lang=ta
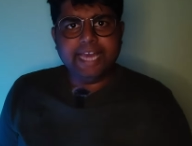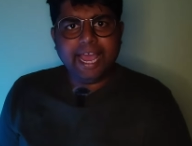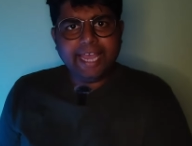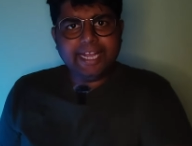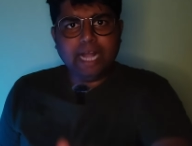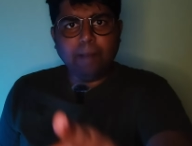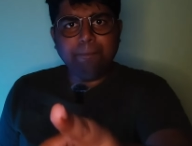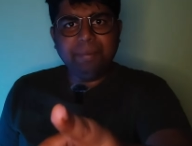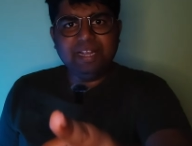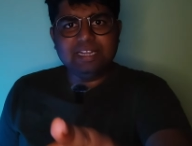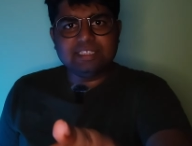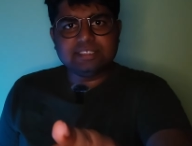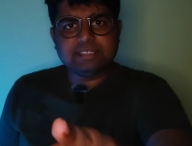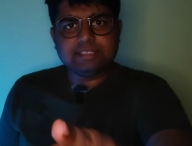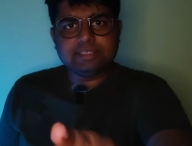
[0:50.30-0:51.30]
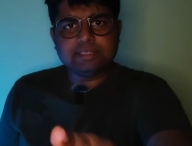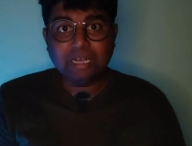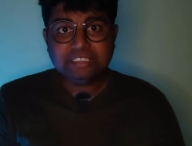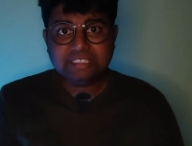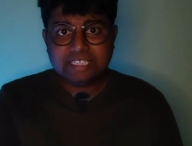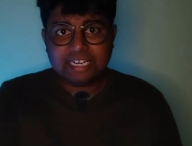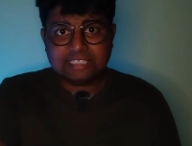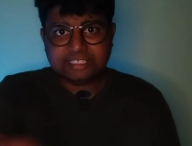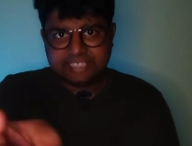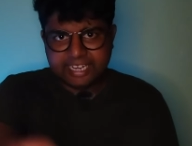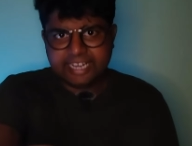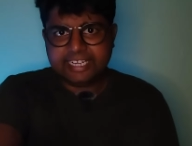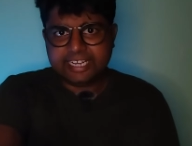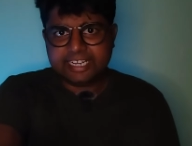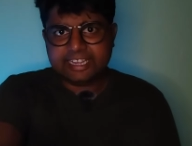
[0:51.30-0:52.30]
டேய் கப்பல் பஸ்ல
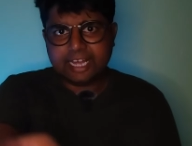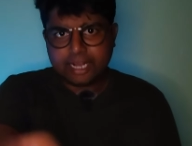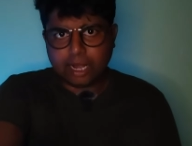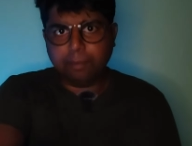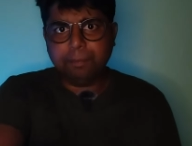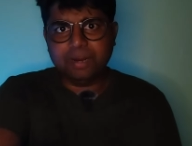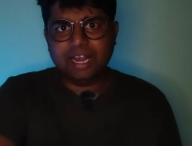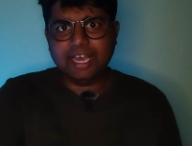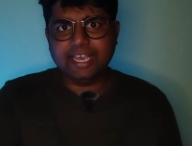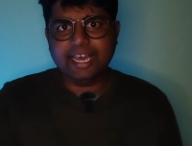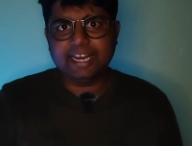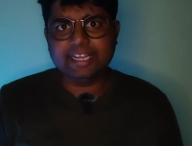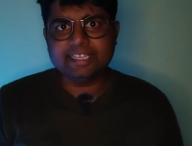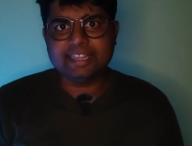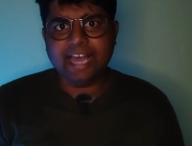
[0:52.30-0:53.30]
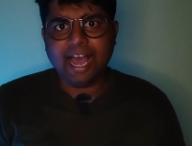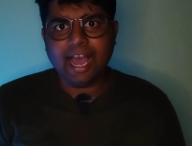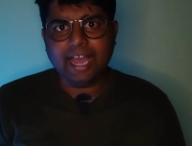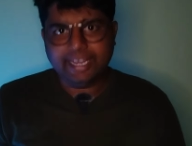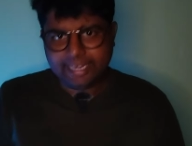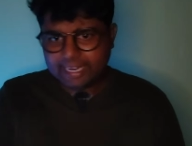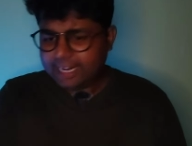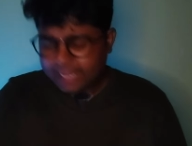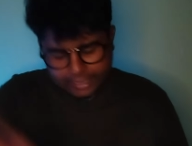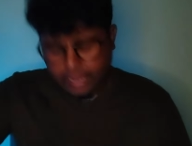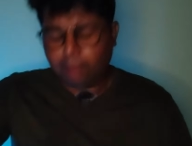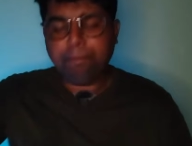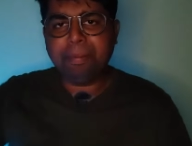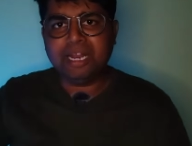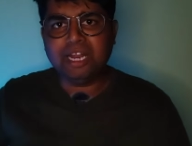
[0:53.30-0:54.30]
சீட் இருந்தா கப்பலா ஏறுங்கதா இல்லனா
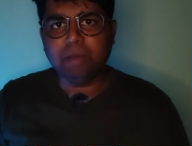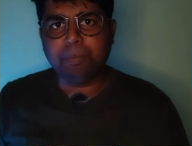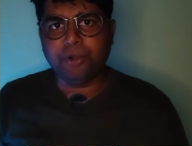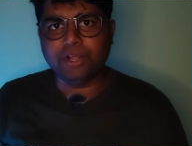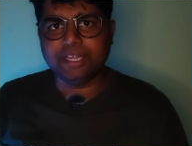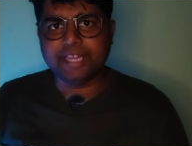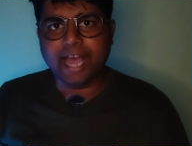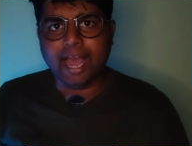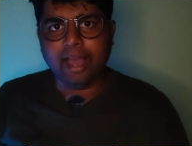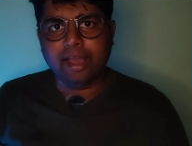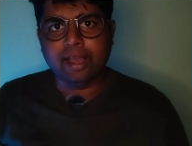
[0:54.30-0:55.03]
கப்பல்ல போங்கதா